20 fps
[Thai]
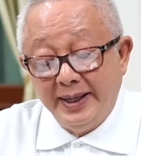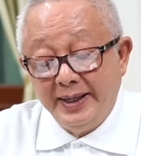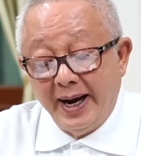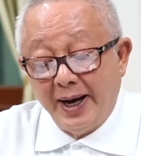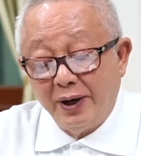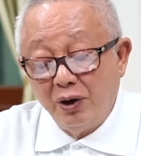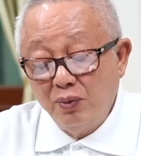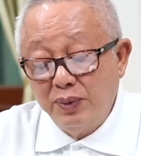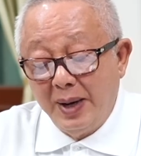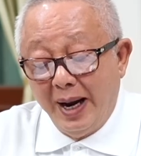นยา
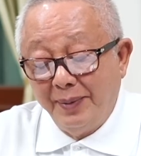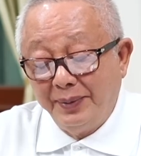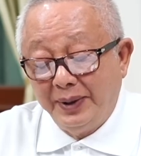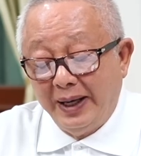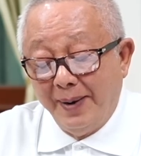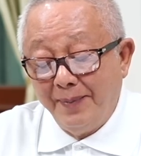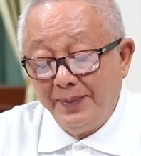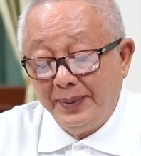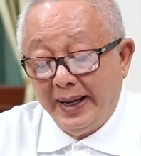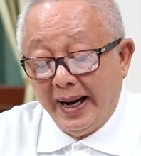นุภาพ
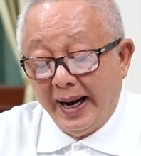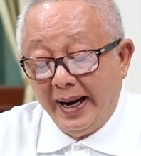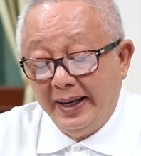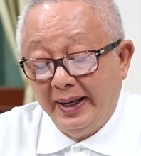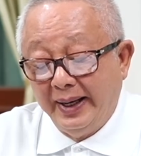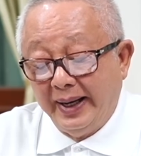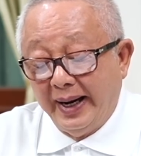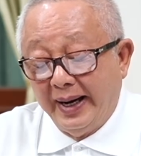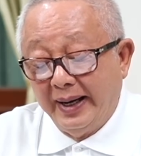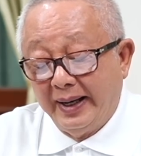เข้มแข็ง
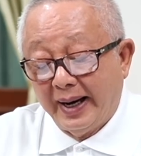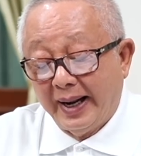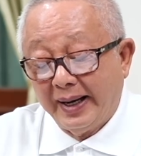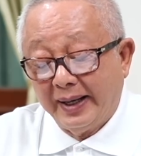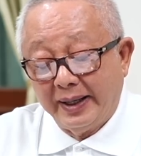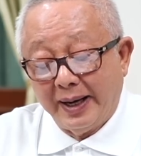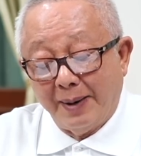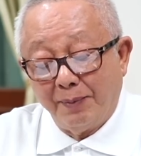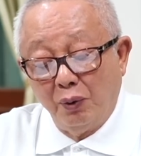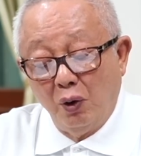เกรียงไกร
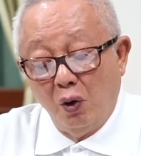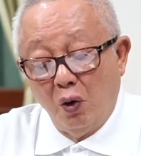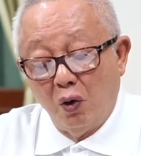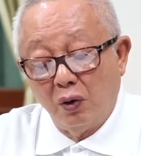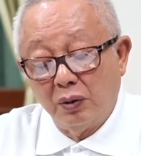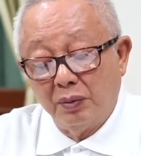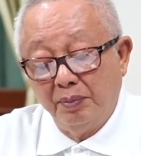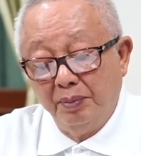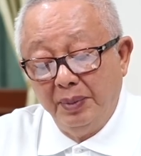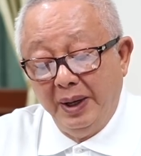ระดับโลก
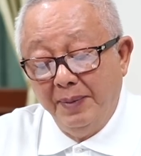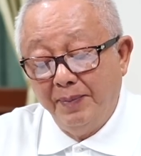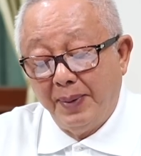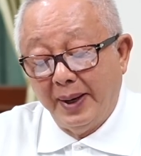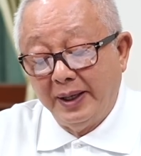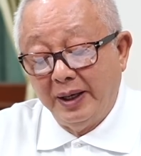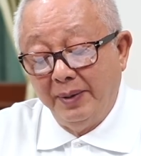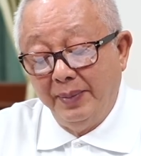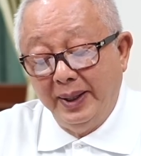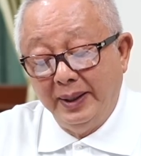มีพั
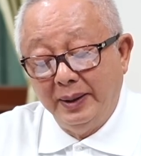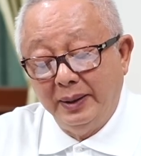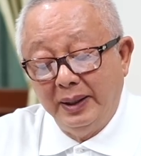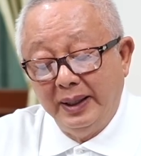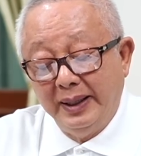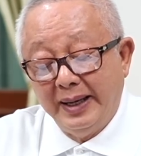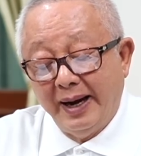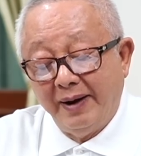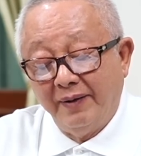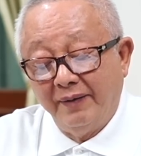นธมิตร
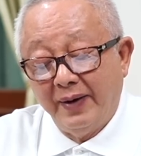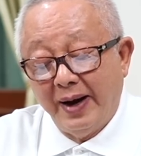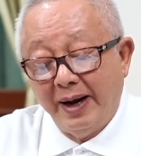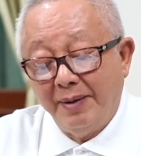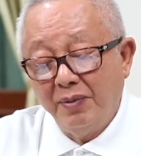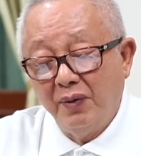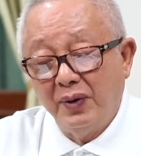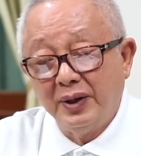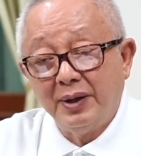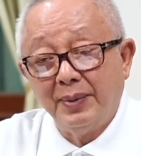ที่แน่นแฟ้น
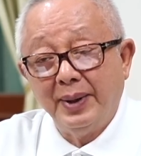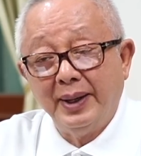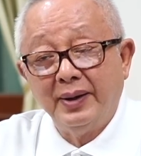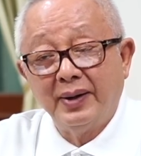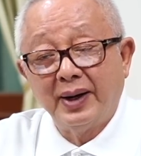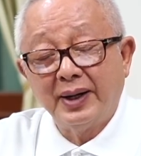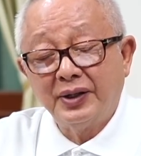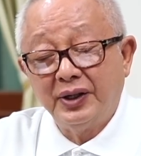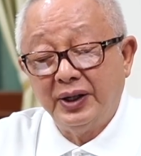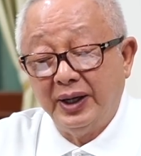ไม่ว่าจะเป็น
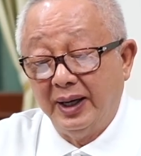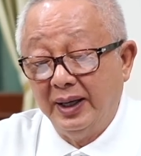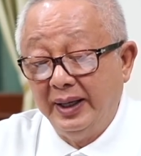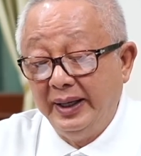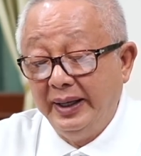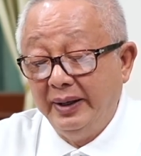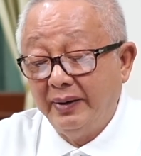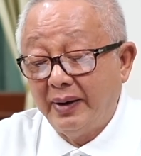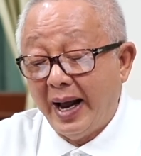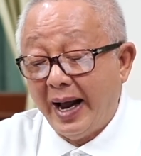รัสเซียหรือ
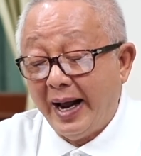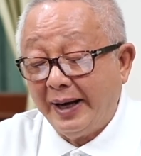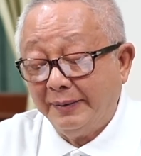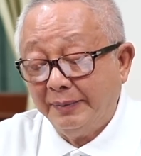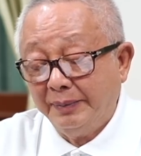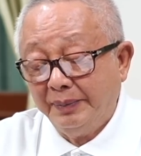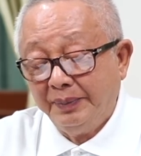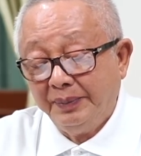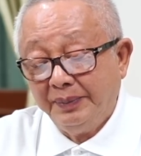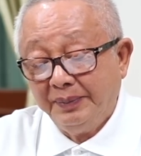อิหร่าน
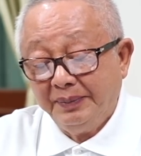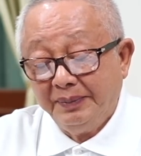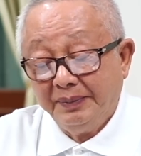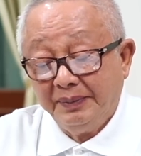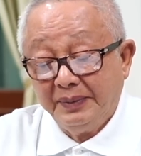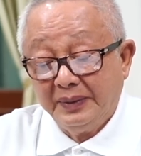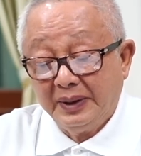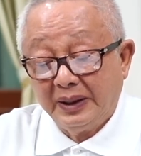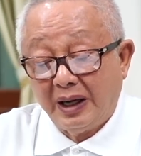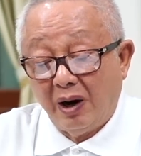
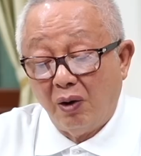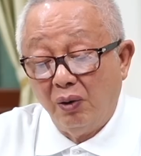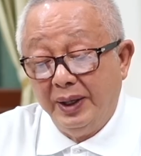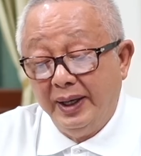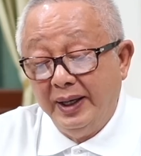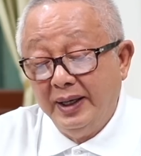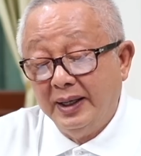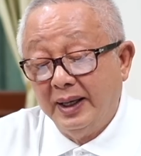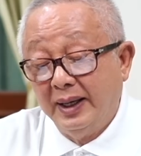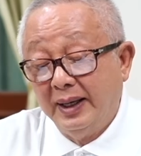เกาหลี
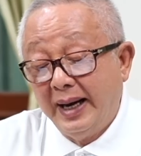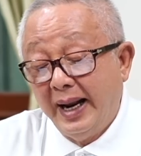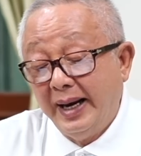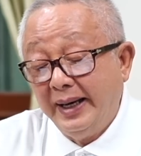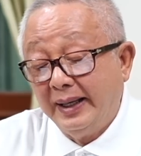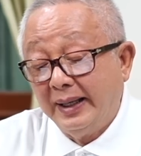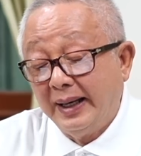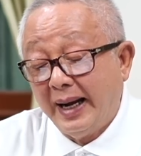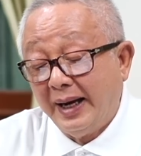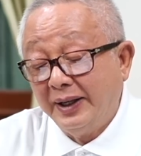เหนือและ
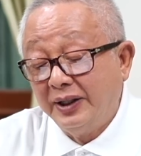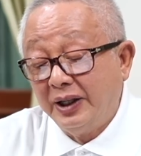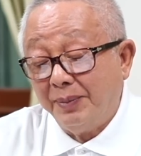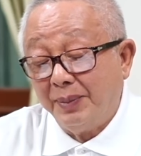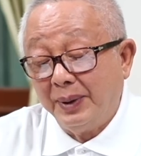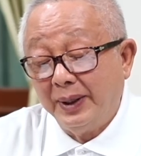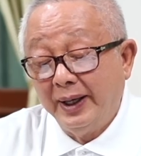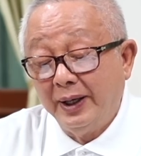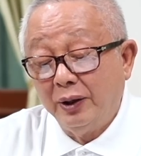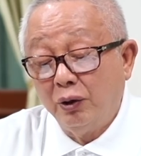อีกหลายสิบ
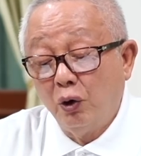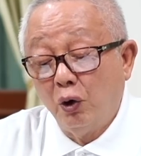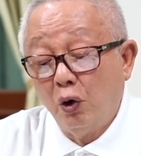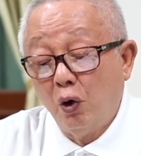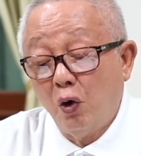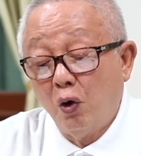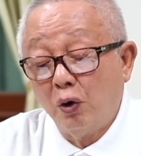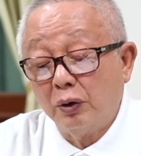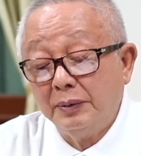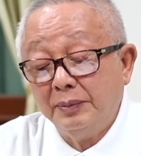ประเทศทั่ว
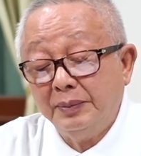โลก